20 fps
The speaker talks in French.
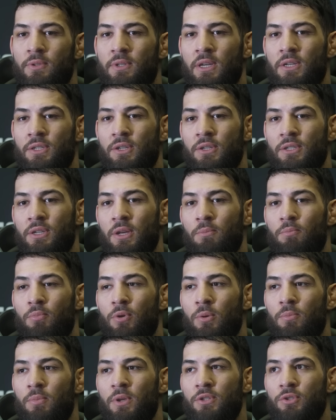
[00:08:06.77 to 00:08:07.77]
Ça a changé un
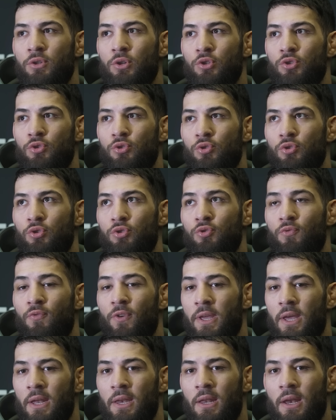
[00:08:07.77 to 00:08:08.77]
peu. Bien sûr, je,
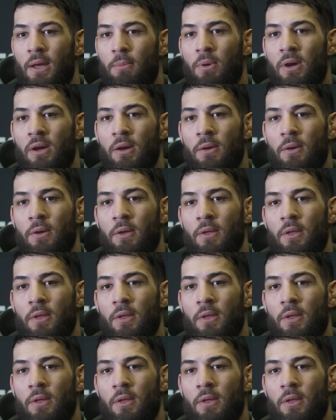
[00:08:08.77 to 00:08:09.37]
vais y aller là-bas.